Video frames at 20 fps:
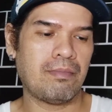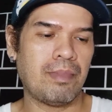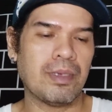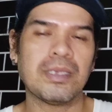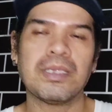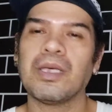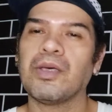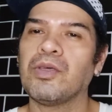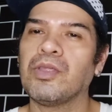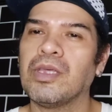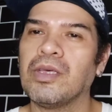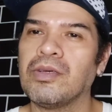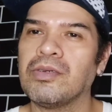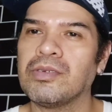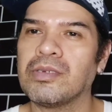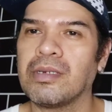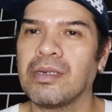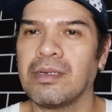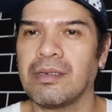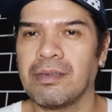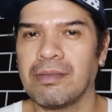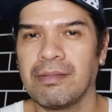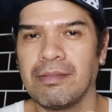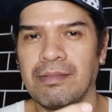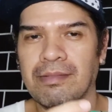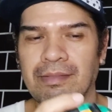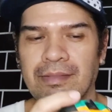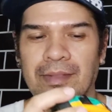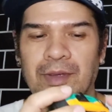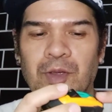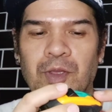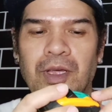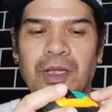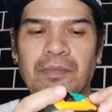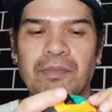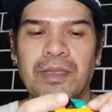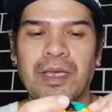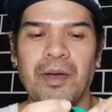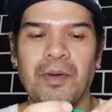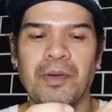Basta yun na yun siya. Hindi ko
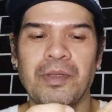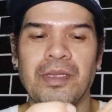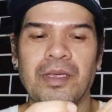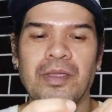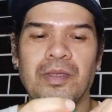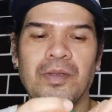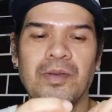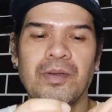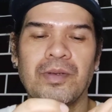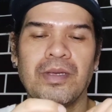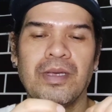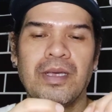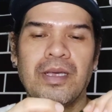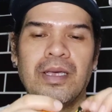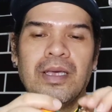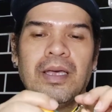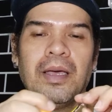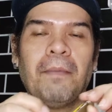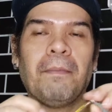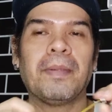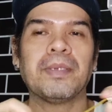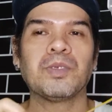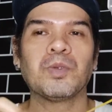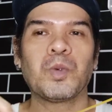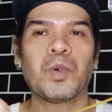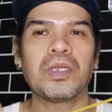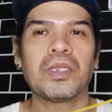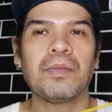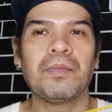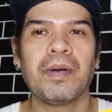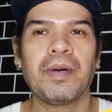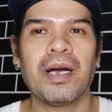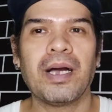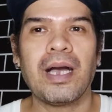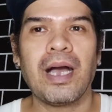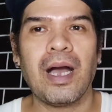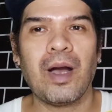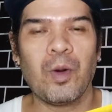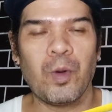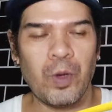lang tawag dito. Pangsukat ng mga
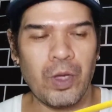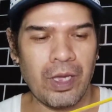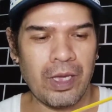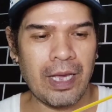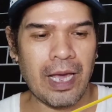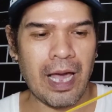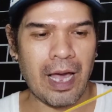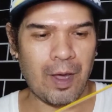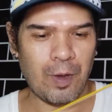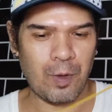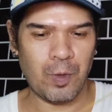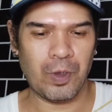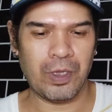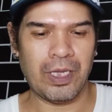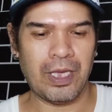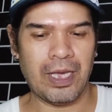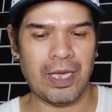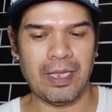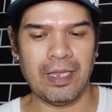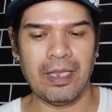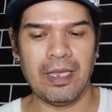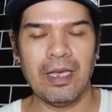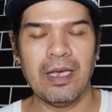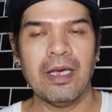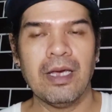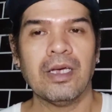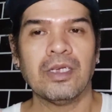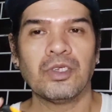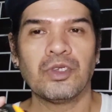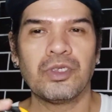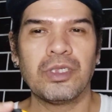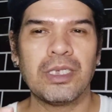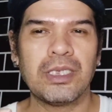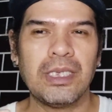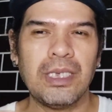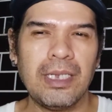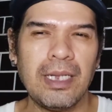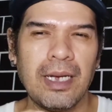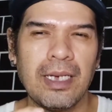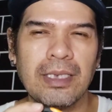kahoy-kahoy yan. So,
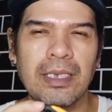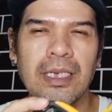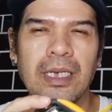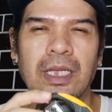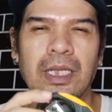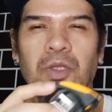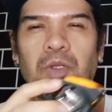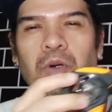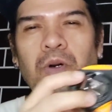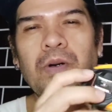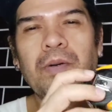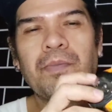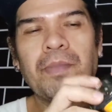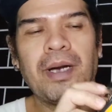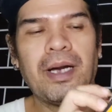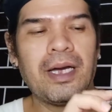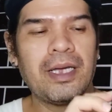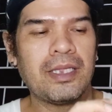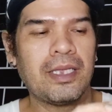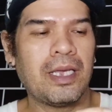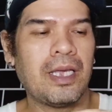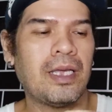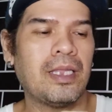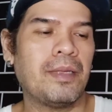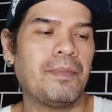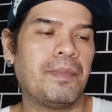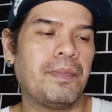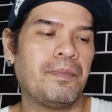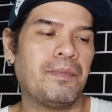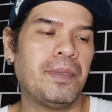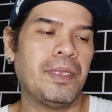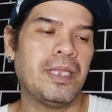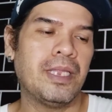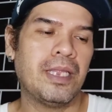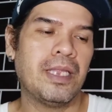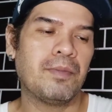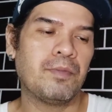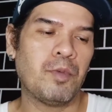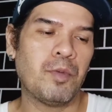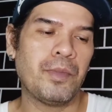nasira kasi ganito ka mga kateng. Kaya
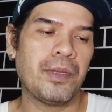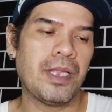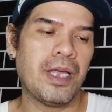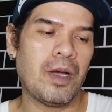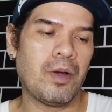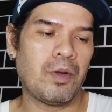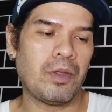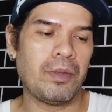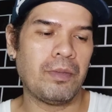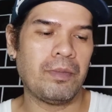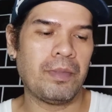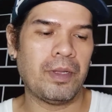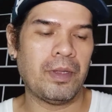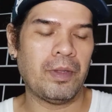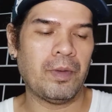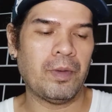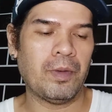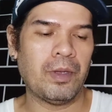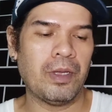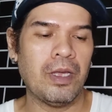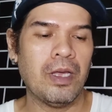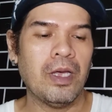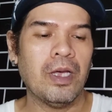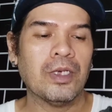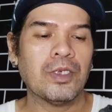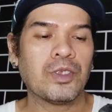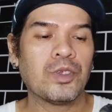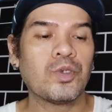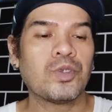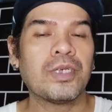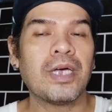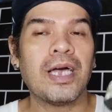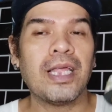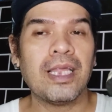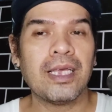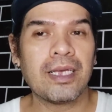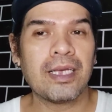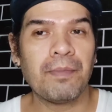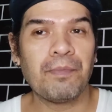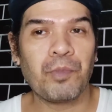binili, bumili ako ng ano. So, sa
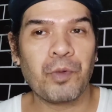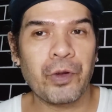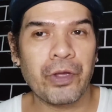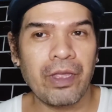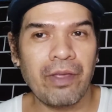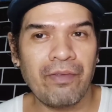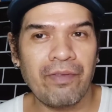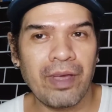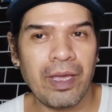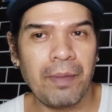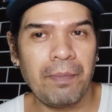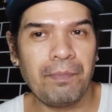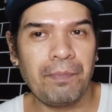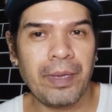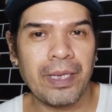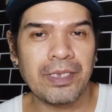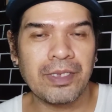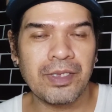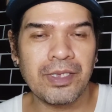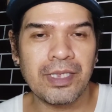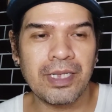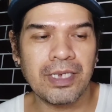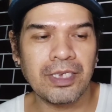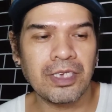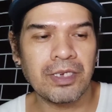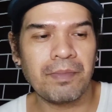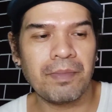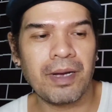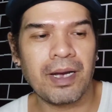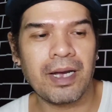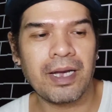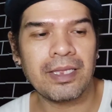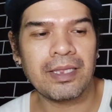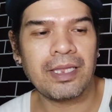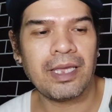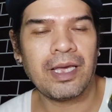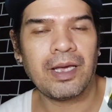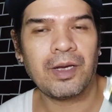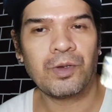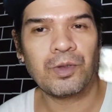halagang 45 pesos lang siya mga
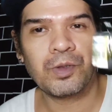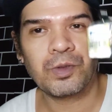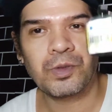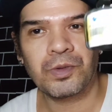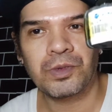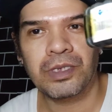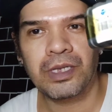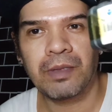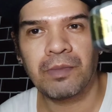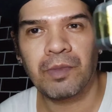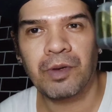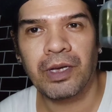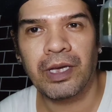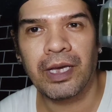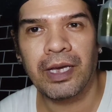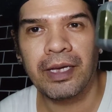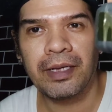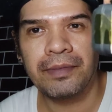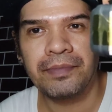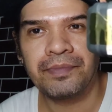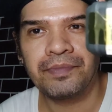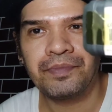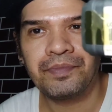kateng. Kung tutusin mo yan.